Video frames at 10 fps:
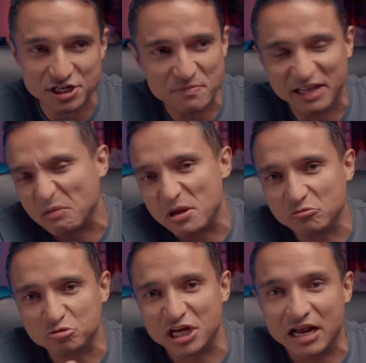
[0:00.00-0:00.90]
mas também
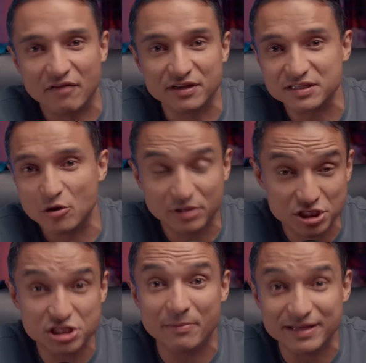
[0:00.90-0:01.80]
não tinha relevância nenhuma, então a
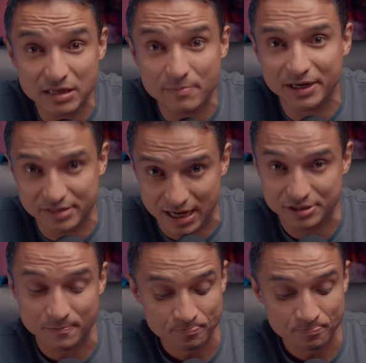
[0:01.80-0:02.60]
gente tinha mais liberdade.